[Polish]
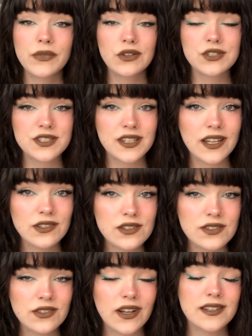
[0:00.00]

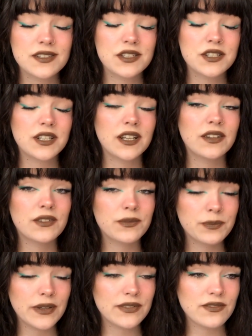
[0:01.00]
Korzystając z okazji, że
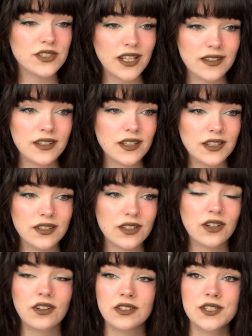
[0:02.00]
pewnie w żadnych
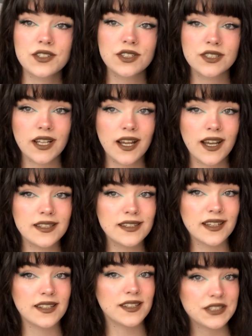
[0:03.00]
innych okolicznościach
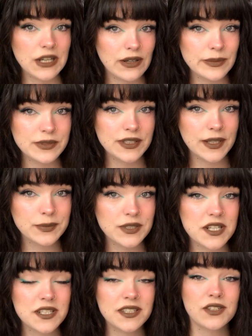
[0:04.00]
Anita nie chciałaby jej
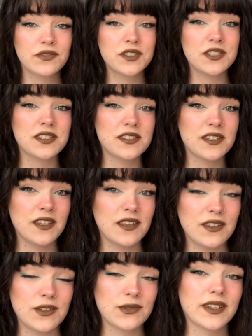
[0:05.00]
przeczytać, wcisnę
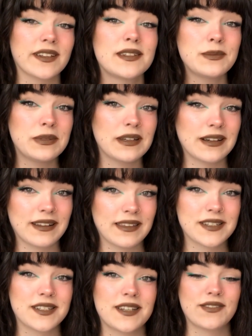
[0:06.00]
jej ją na TBR
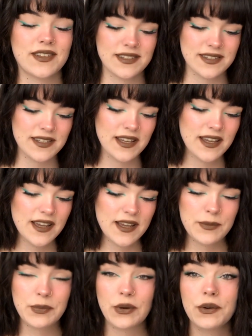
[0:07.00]
na czerwiec,
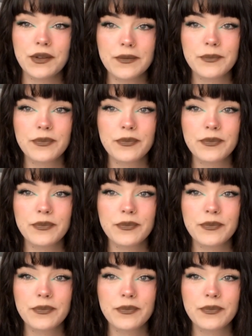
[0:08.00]
bo